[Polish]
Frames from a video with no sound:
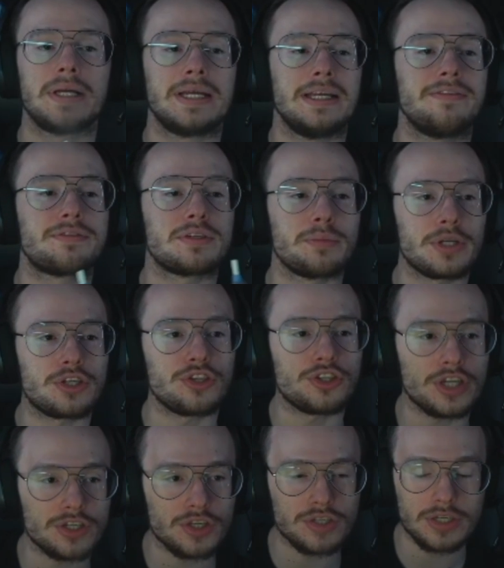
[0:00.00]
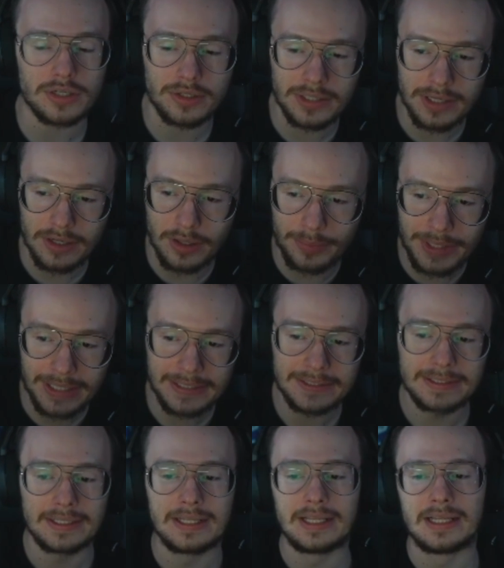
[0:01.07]
I w sumie się cieszę, że go nie robię,
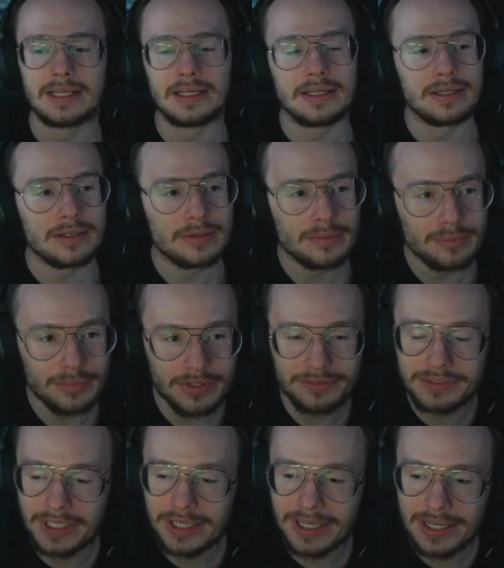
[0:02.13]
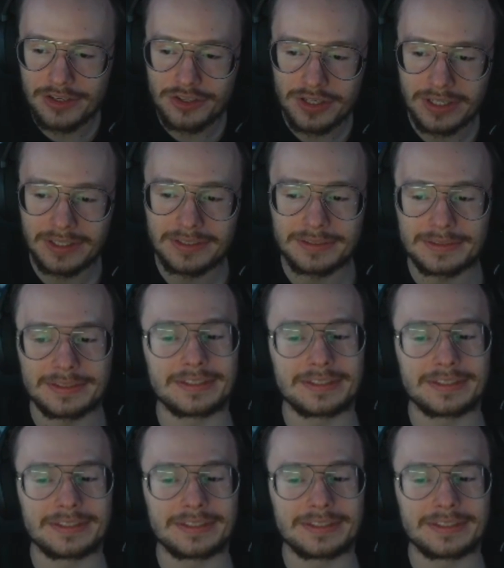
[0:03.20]
bo w tej erze,